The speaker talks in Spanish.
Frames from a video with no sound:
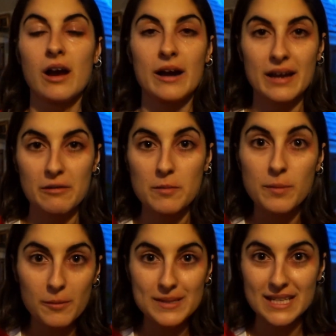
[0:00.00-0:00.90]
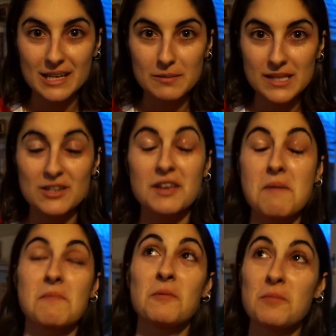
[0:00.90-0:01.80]
ahora que voy un poco más al gimnasio y me
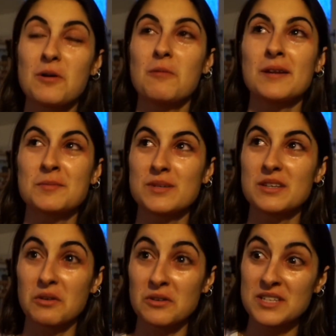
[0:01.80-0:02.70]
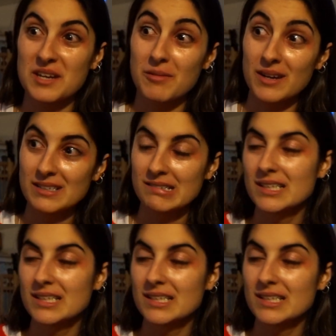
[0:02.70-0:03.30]
muevo un poco más, pues digo, no sé, igual.